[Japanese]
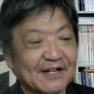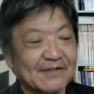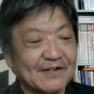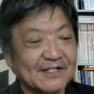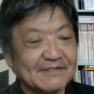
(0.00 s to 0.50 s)

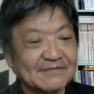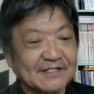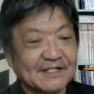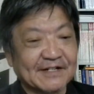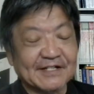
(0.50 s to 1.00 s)
回は亡く
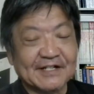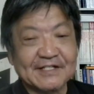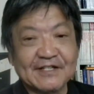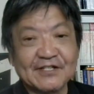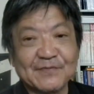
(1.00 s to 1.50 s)
なった方が
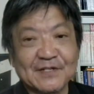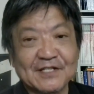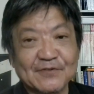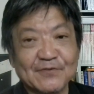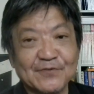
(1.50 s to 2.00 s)
出てしまっ
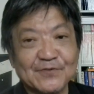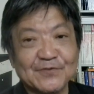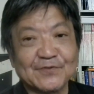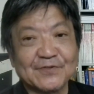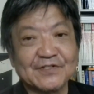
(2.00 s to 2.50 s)
たとい
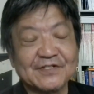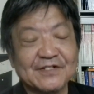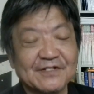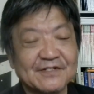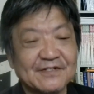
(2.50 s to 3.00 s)
うことです
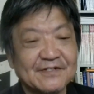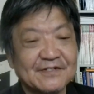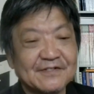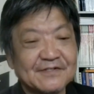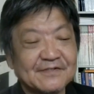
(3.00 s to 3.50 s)
ね
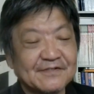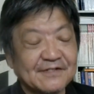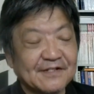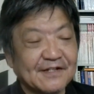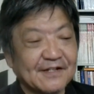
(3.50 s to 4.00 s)

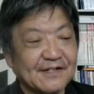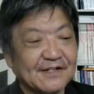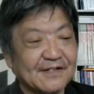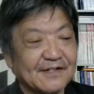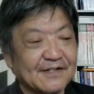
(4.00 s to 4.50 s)

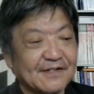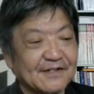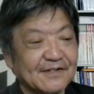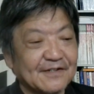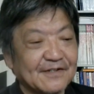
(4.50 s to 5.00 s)

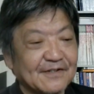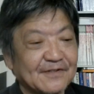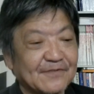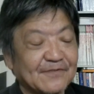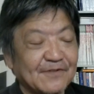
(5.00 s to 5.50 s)

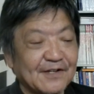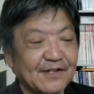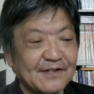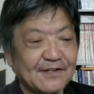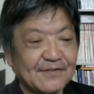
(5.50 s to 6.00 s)
でこ
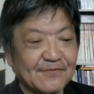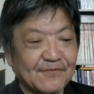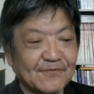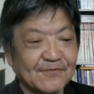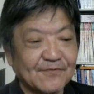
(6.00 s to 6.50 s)
れ
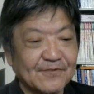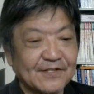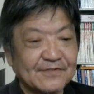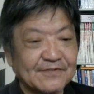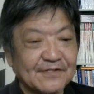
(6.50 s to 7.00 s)
今後
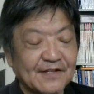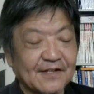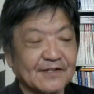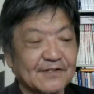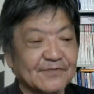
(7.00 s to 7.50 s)
です
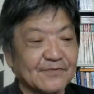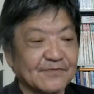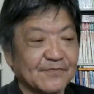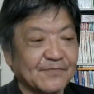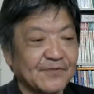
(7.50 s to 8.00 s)
ねそ
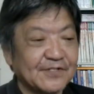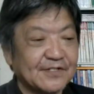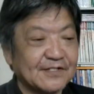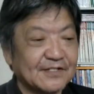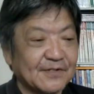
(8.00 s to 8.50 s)
のもし
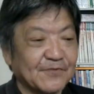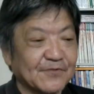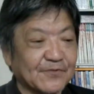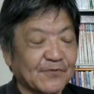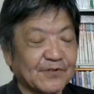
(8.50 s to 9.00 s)
かしたらもう
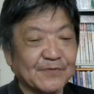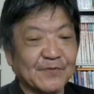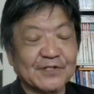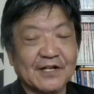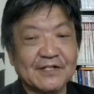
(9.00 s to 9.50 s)
ちょっと大きい
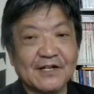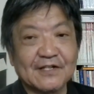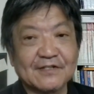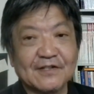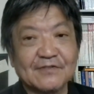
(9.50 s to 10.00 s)
問題に
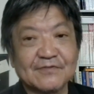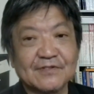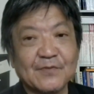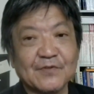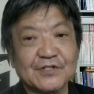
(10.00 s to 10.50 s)
発展す
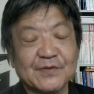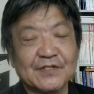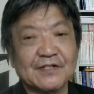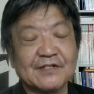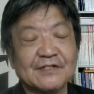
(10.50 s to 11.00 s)
るかもしれ
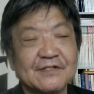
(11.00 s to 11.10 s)
ません